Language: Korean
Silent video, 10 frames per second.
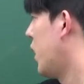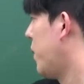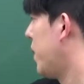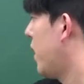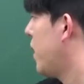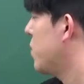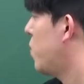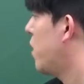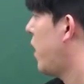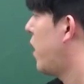입이나
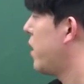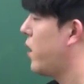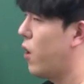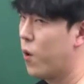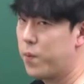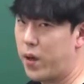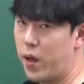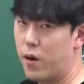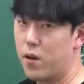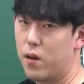소화기관이
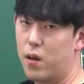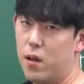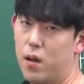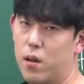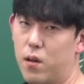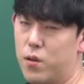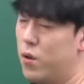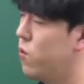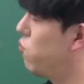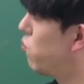없대요.
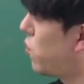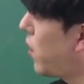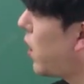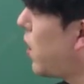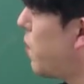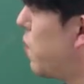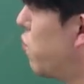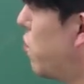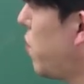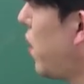그죠? 우정잉이냐면
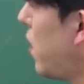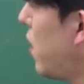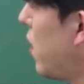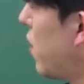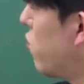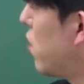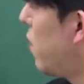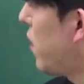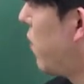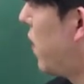우정잉이라는
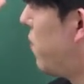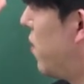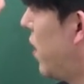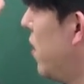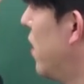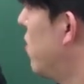유튜버가 기분 나쁘려나?